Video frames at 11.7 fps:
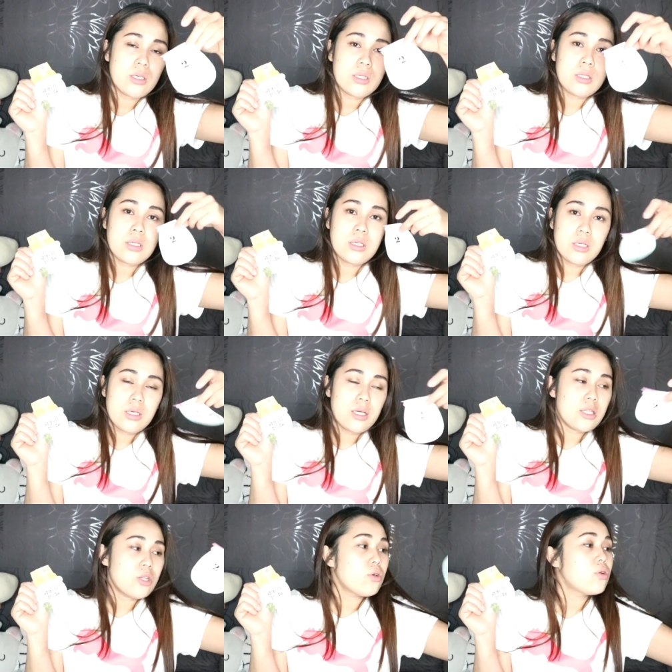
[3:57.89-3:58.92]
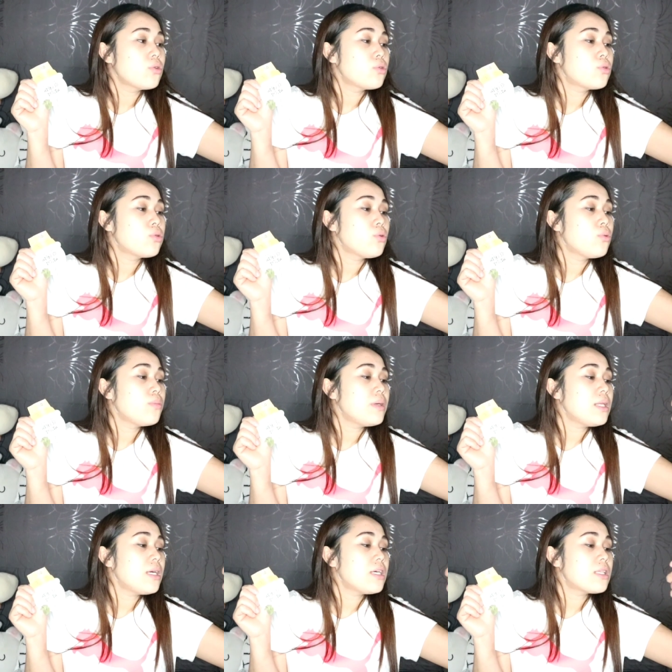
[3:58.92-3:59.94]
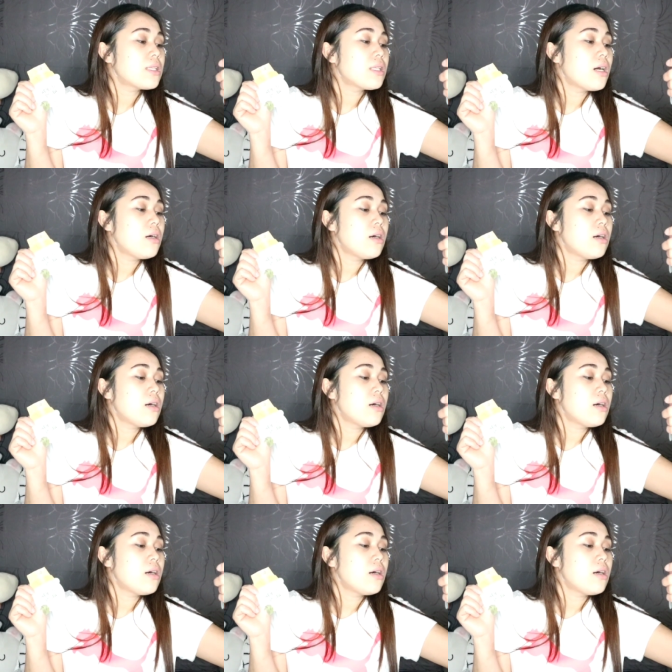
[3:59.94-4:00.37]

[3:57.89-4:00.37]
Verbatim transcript: Uh, ah, itong 2-minute uh, ah,